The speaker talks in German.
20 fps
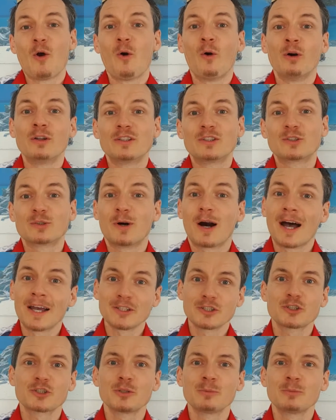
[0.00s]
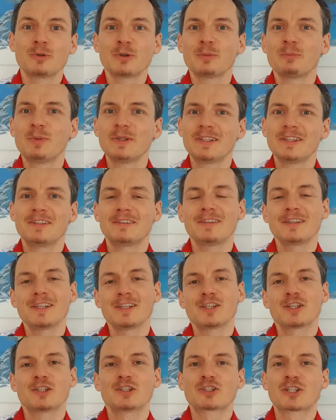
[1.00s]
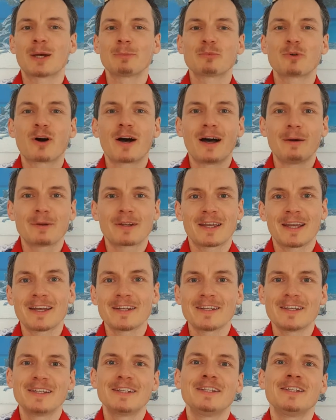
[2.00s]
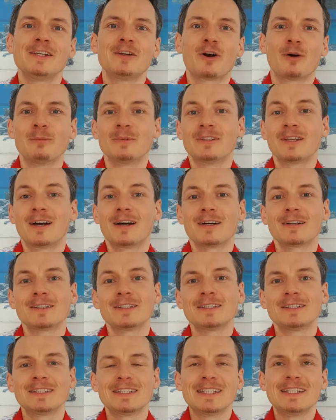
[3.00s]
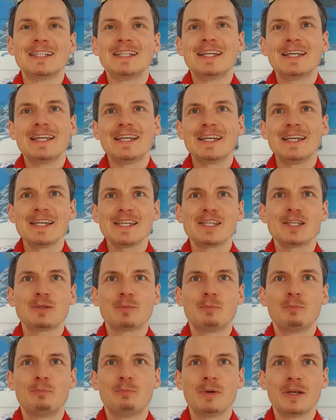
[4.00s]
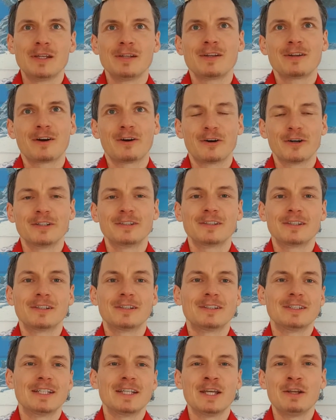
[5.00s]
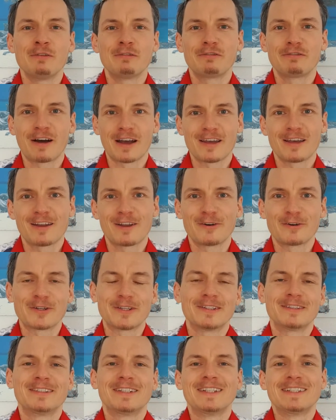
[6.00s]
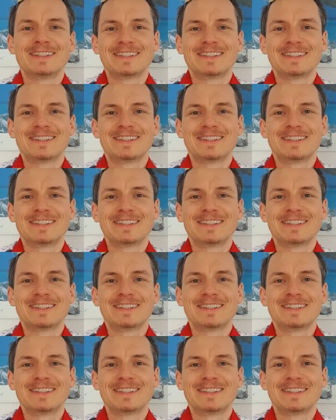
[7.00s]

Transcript: Und zur Einstimmung bitte ich dich, schreib doch gerne in die Kommentare, ich bin heute in Feierlaune.